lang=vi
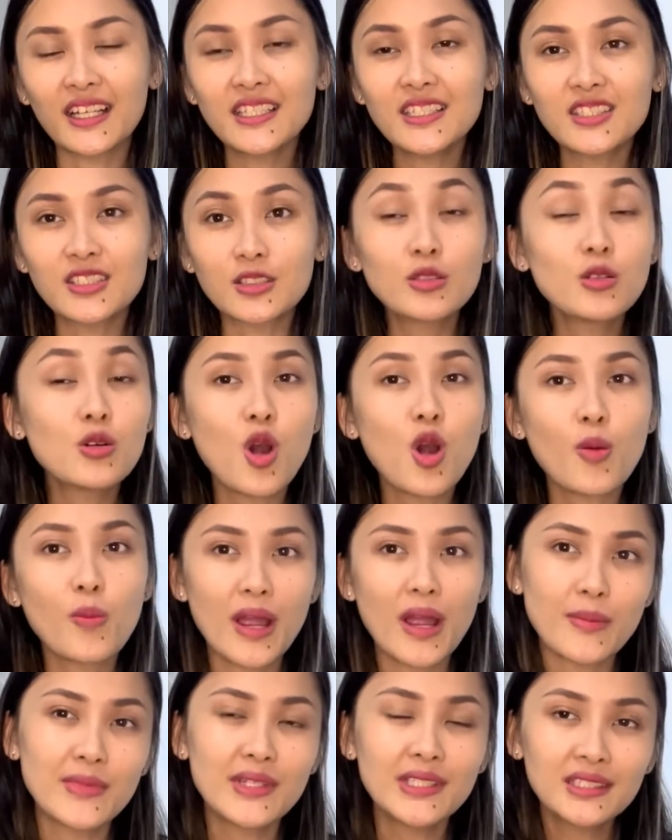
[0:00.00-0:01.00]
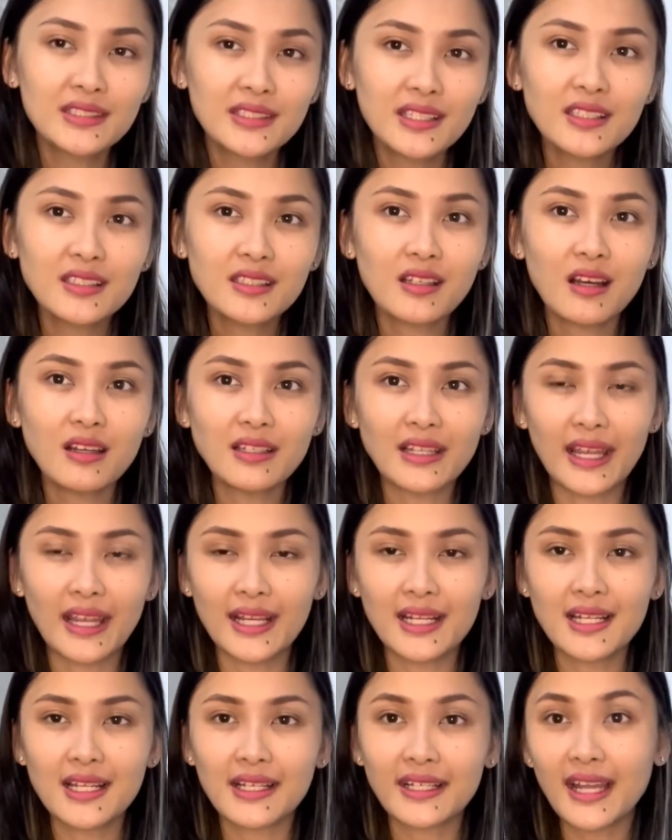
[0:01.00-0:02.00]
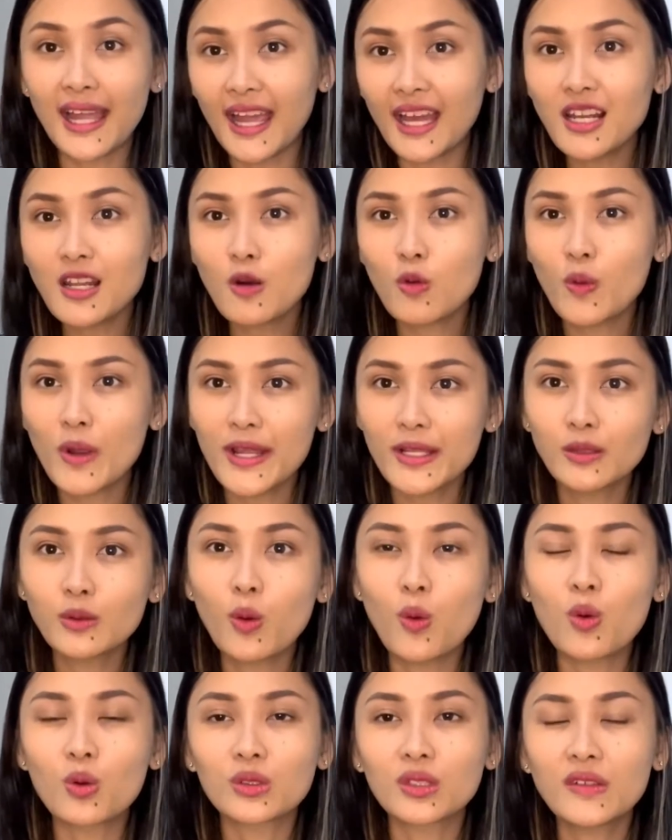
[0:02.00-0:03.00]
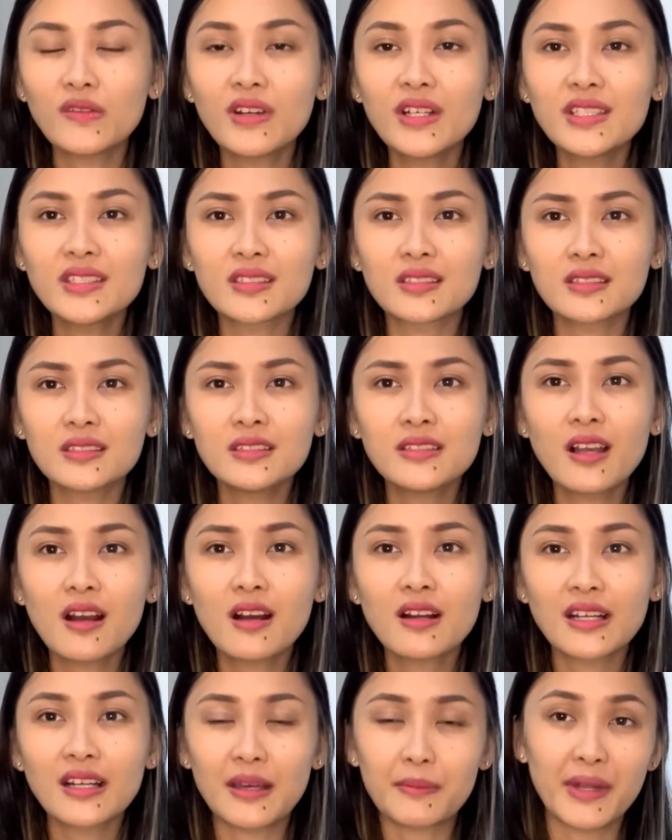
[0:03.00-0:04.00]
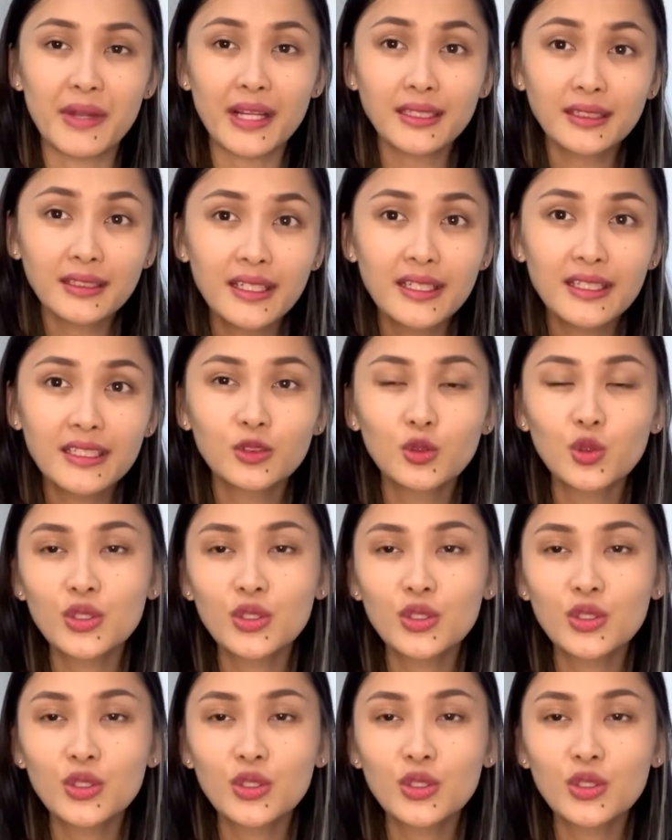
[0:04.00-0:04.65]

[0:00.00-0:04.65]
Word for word: cái chữ Google My Business có lẽ là khá là quen thuộc đối với những dân làm marketing.